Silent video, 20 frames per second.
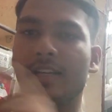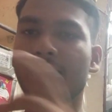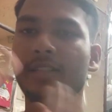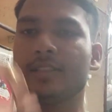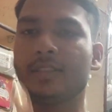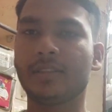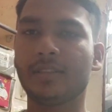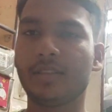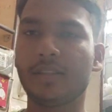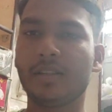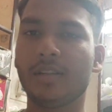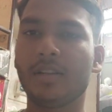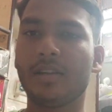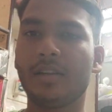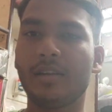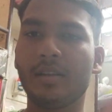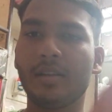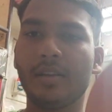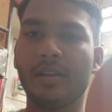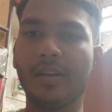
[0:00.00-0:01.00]
का है
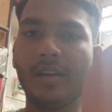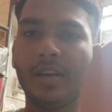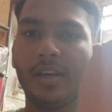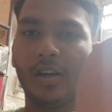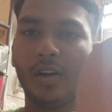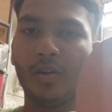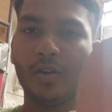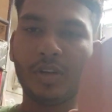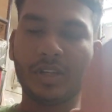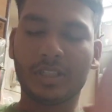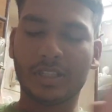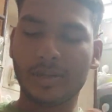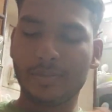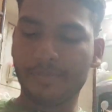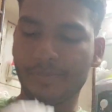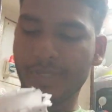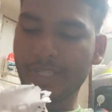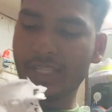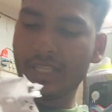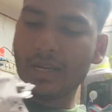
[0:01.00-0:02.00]
रौनक
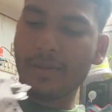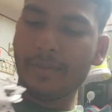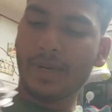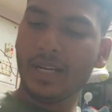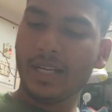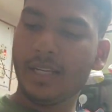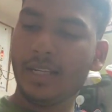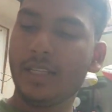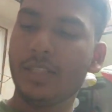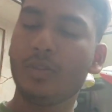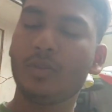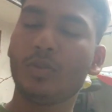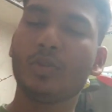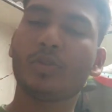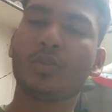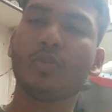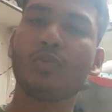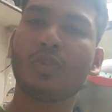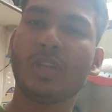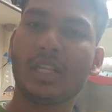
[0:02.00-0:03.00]
कंपनी का माल है दो
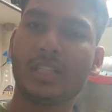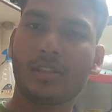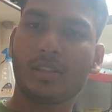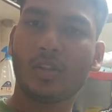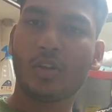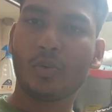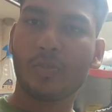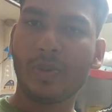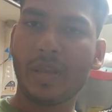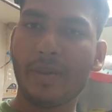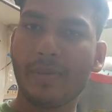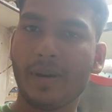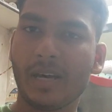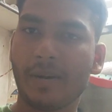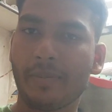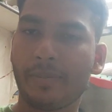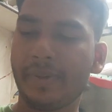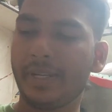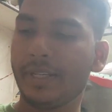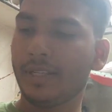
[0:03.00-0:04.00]
सौ उनहत्तर रुपये
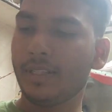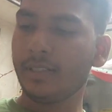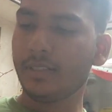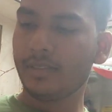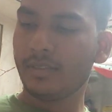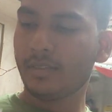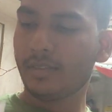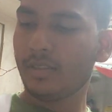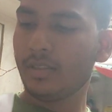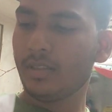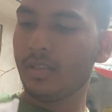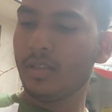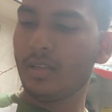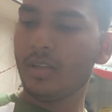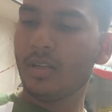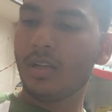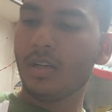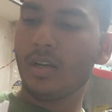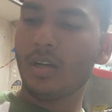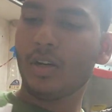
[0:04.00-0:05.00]
एम है
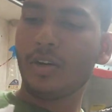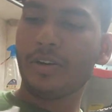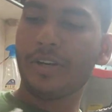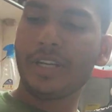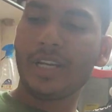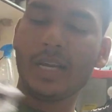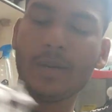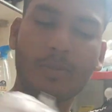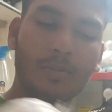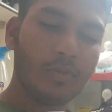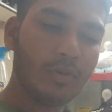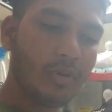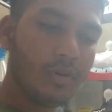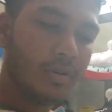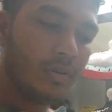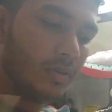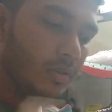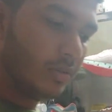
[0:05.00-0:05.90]
और ये आपको